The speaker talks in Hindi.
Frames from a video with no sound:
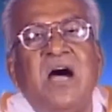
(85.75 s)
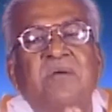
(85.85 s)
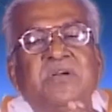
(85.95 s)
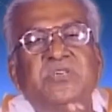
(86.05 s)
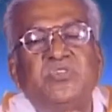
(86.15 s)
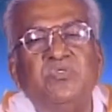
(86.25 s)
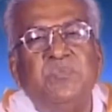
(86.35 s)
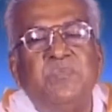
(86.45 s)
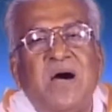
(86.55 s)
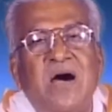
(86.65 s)
हमें शुभ
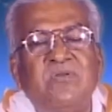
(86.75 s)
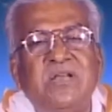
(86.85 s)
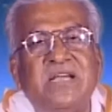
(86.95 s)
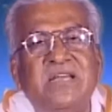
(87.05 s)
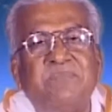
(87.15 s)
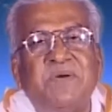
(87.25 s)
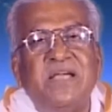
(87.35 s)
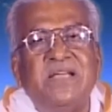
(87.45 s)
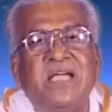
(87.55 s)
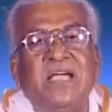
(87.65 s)
भाव लाने
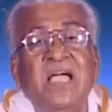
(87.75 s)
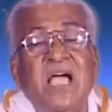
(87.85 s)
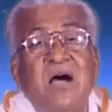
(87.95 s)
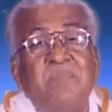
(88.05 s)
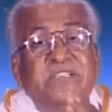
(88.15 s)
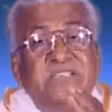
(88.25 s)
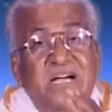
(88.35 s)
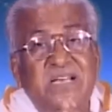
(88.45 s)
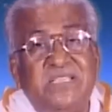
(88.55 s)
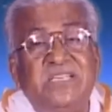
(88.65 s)
पड़ेंगे हमें
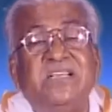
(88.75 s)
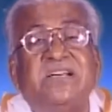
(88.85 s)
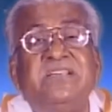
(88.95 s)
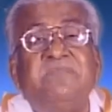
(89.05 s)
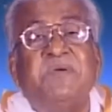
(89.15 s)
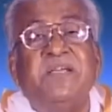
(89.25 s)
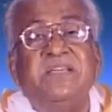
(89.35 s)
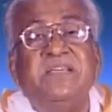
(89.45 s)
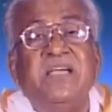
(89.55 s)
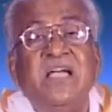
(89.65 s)
जागृति रखनी
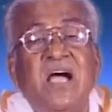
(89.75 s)
पड़ेगी